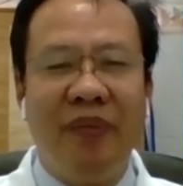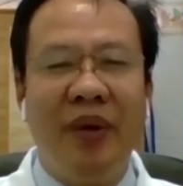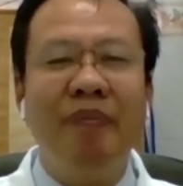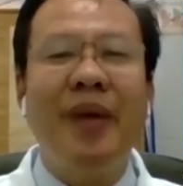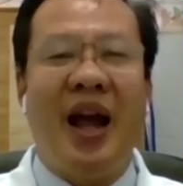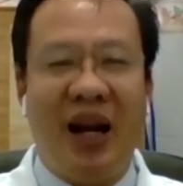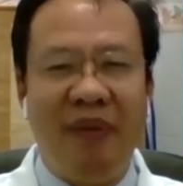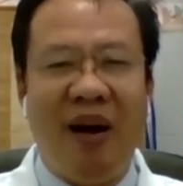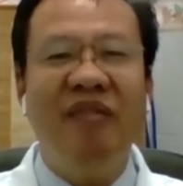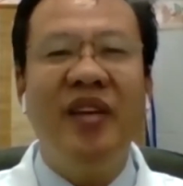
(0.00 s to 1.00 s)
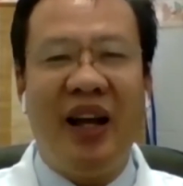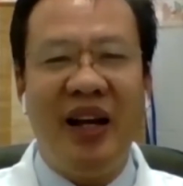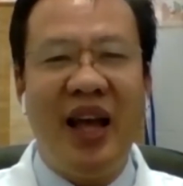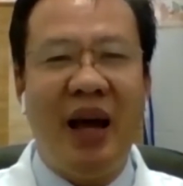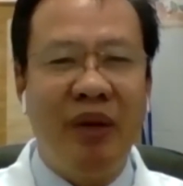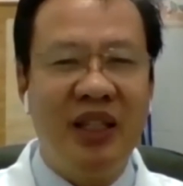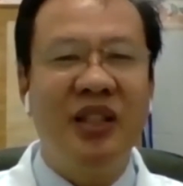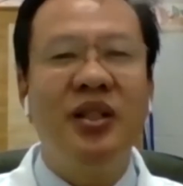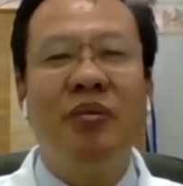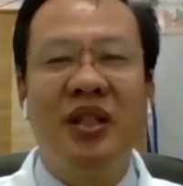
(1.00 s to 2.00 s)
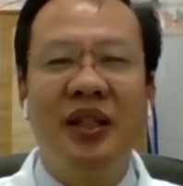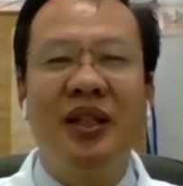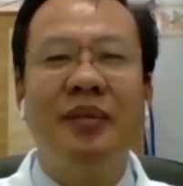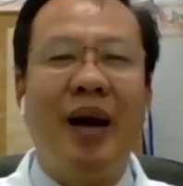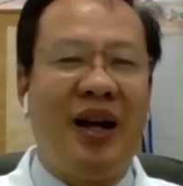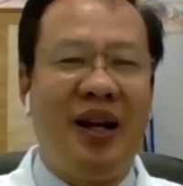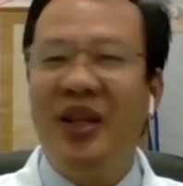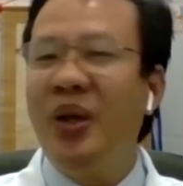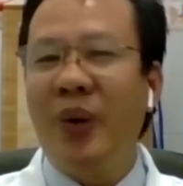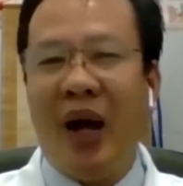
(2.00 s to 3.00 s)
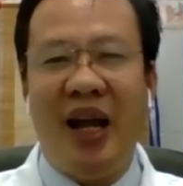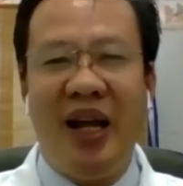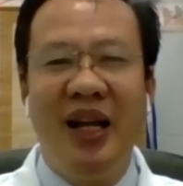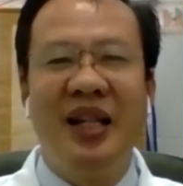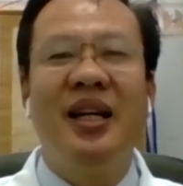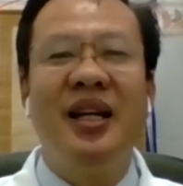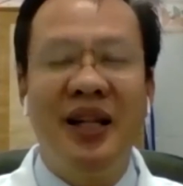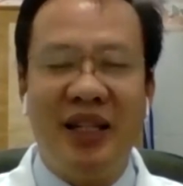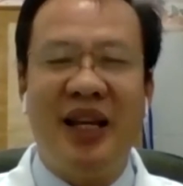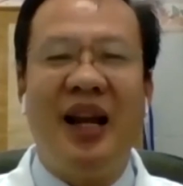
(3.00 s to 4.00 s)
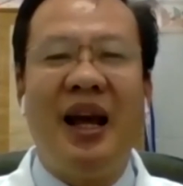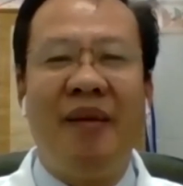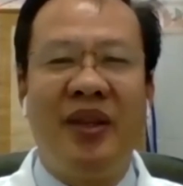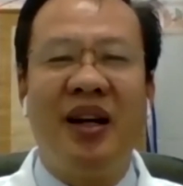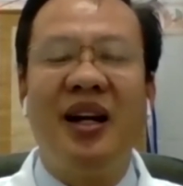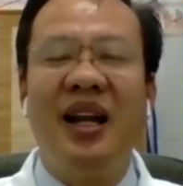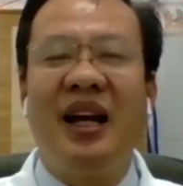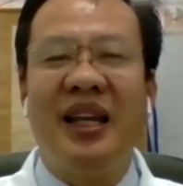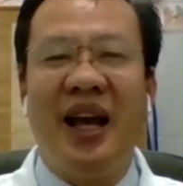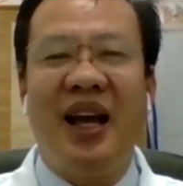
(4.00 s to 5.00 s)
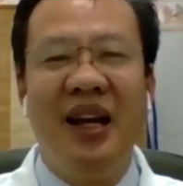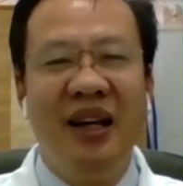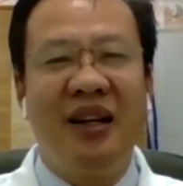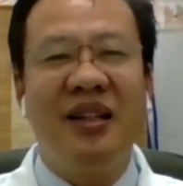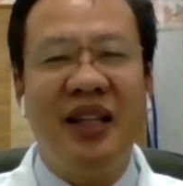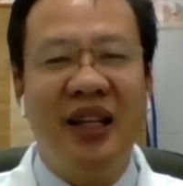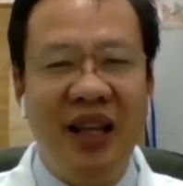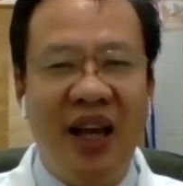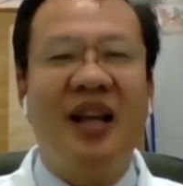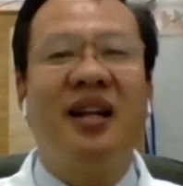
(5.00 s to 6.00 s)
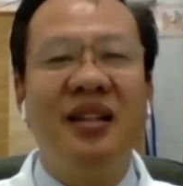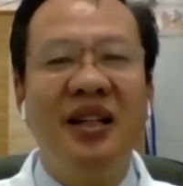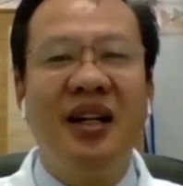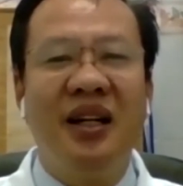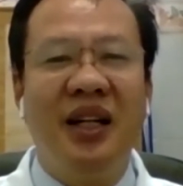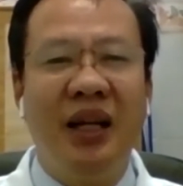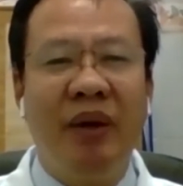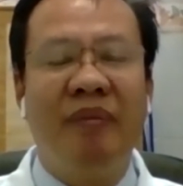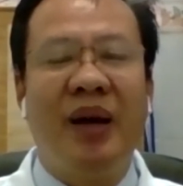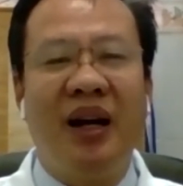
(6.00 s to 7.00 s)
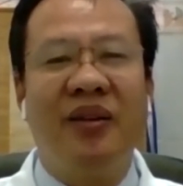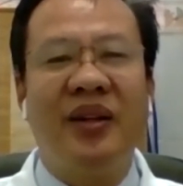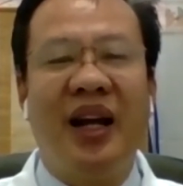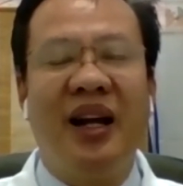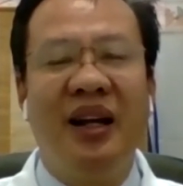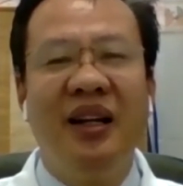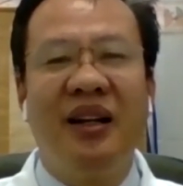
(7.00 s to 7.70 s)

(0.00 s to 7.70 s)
lớp màng nó bảo vệ cái da mình sử dụng sữa rửa mặt nhiều quá thì nó sẽ làm cho cái làn da nó sẽ dễ kích ứng hơn khi mình mang khẩu trang